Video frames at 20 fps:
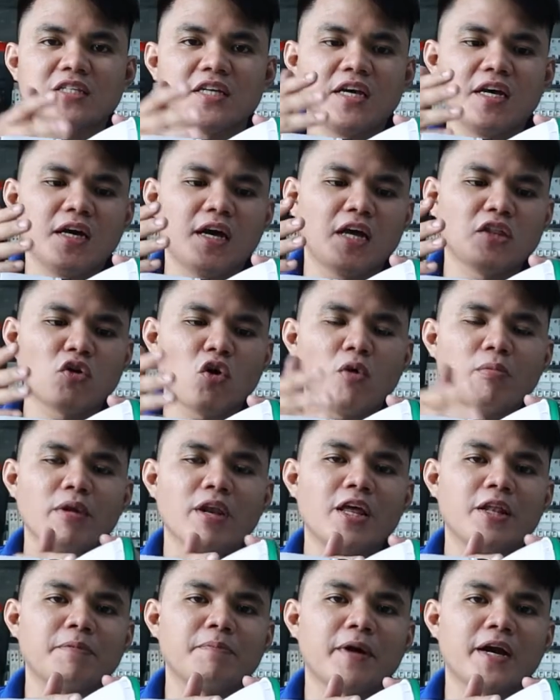Kasi itong
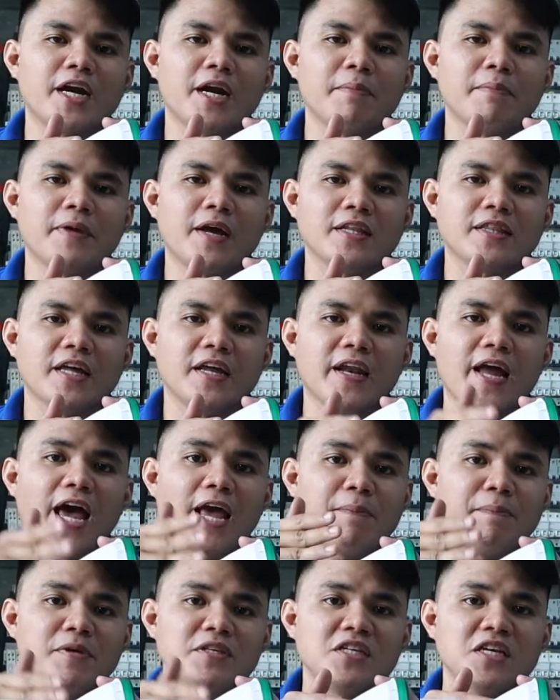OmniLED Parlam natin,
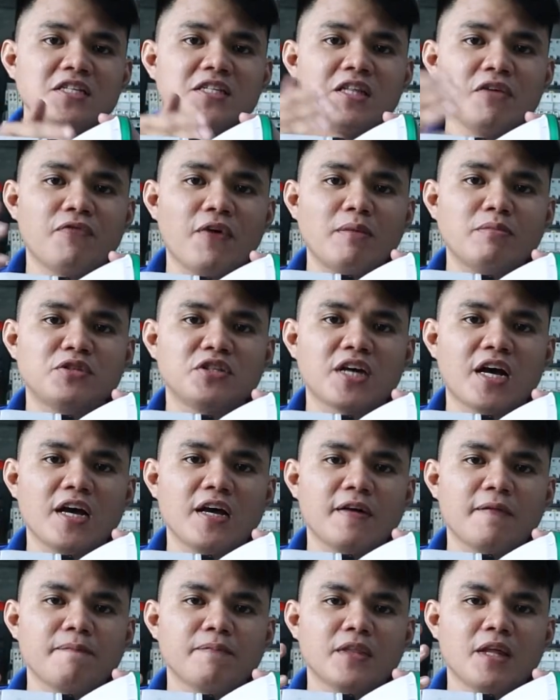IP65
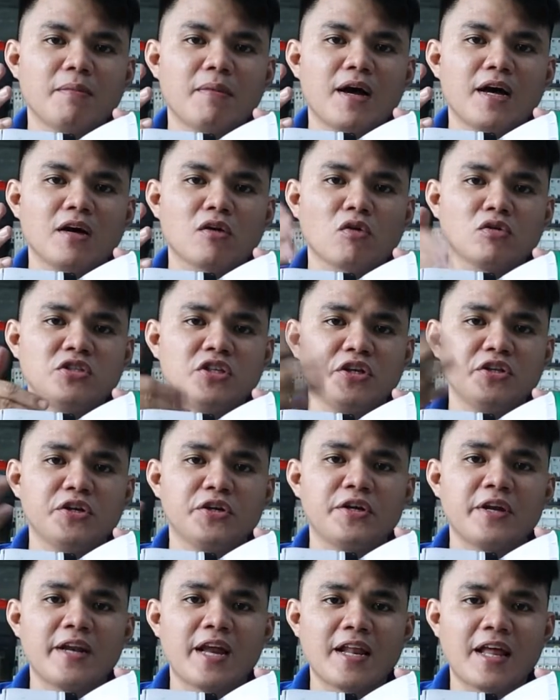siya, di ba?
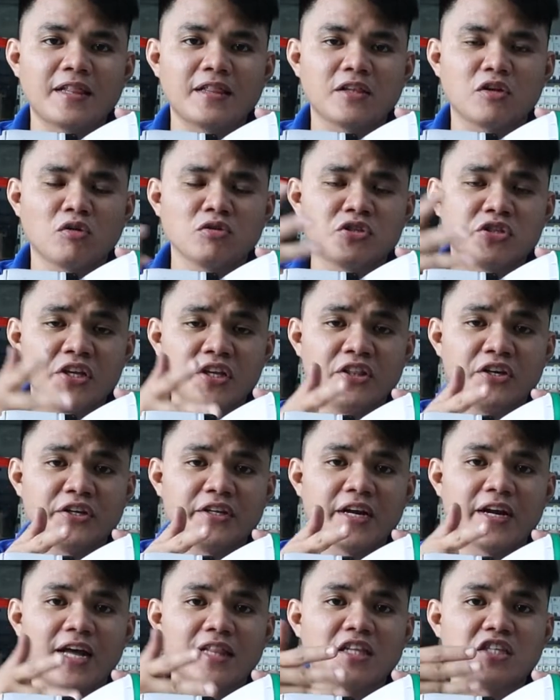Consider na consider
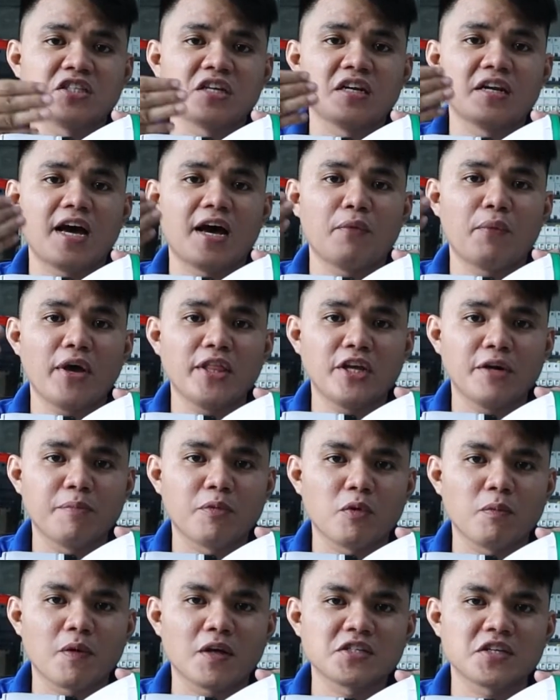na natin siya na
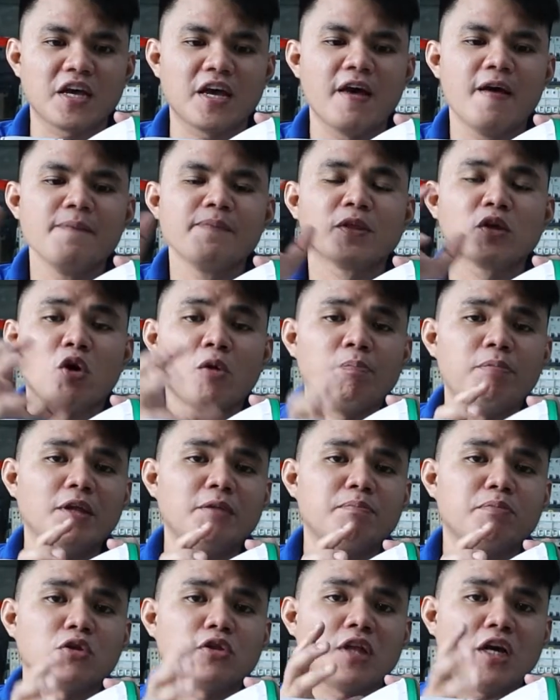weatherproof kasi
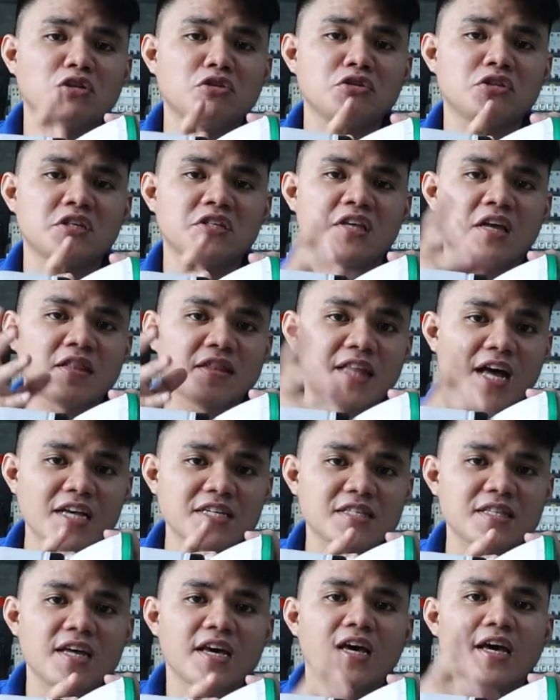complete protection siya sa
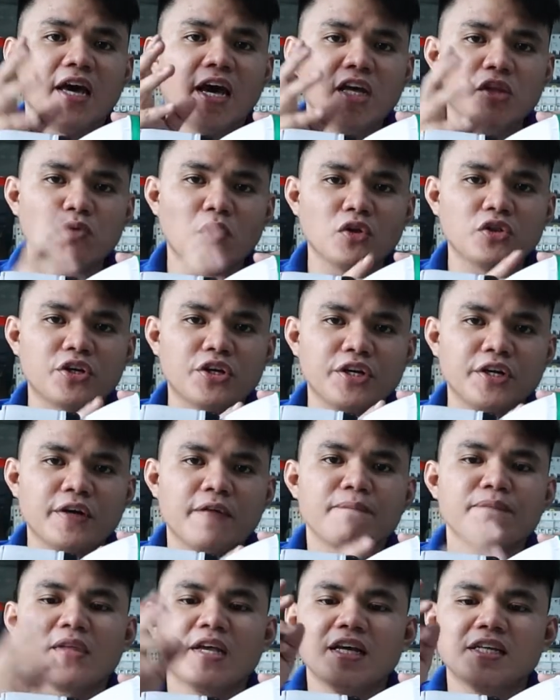dust and water.
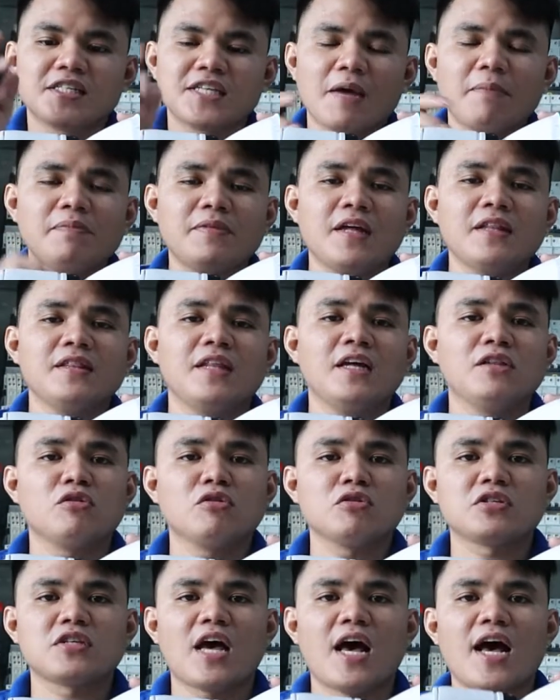Same din
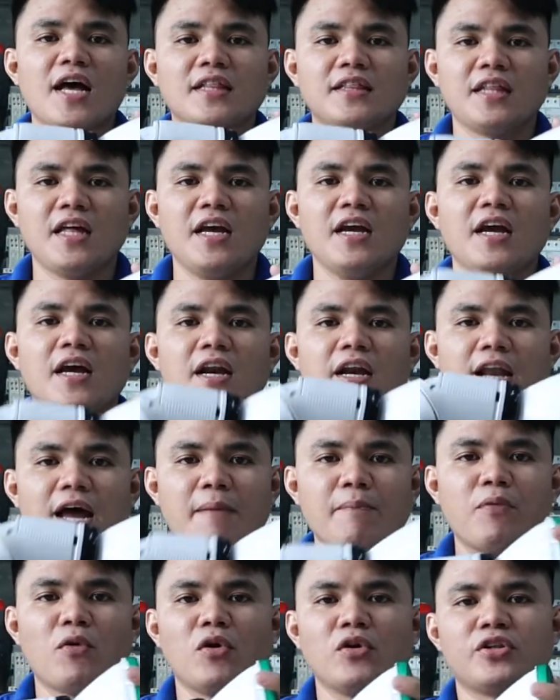dito sa ating
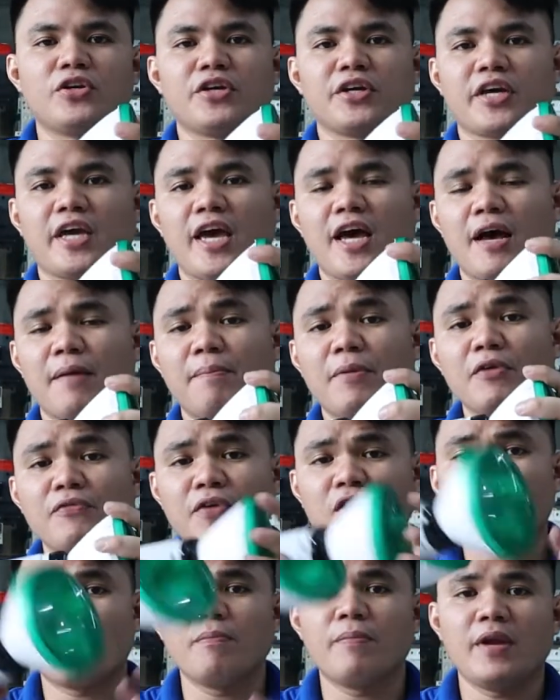lamp holder. Kaya
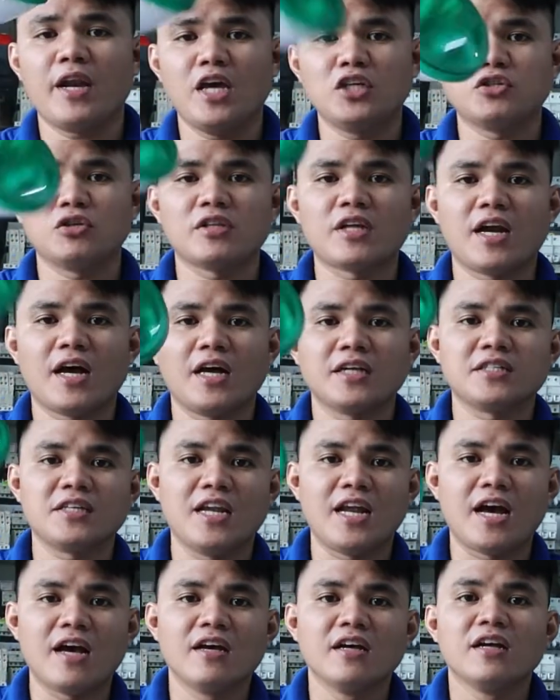perfect combination talaga
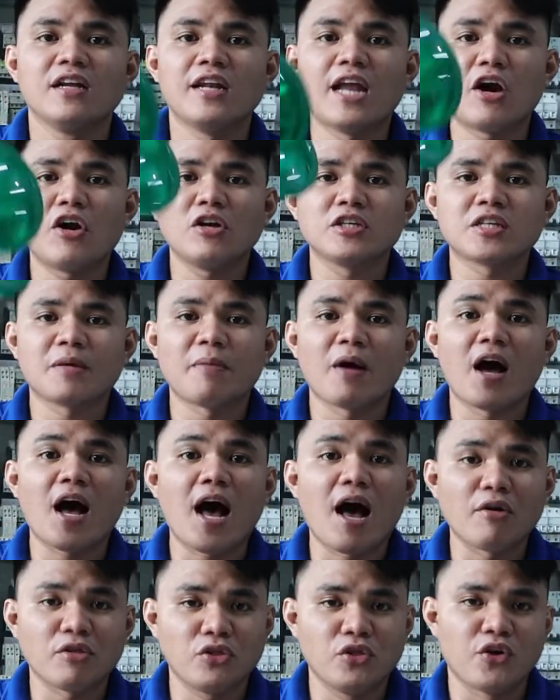sila, lalo na sa
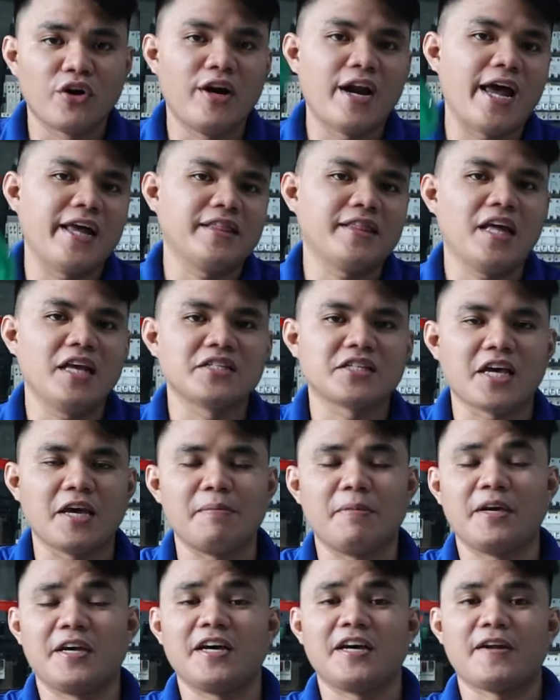mga outdoor lightings
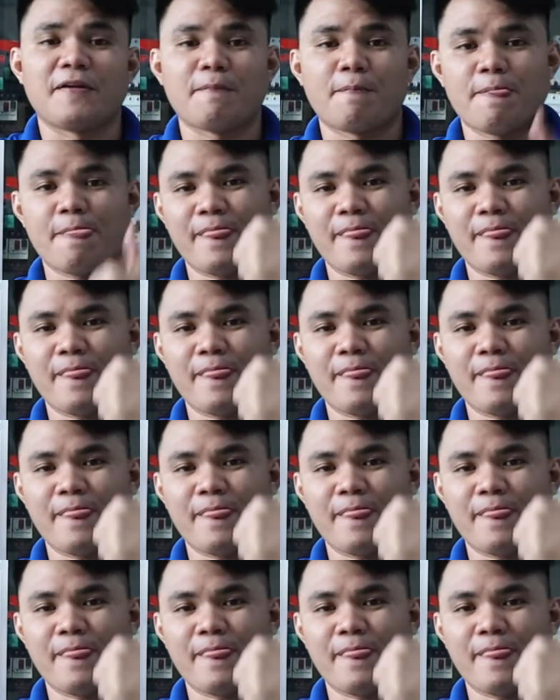kaibigan.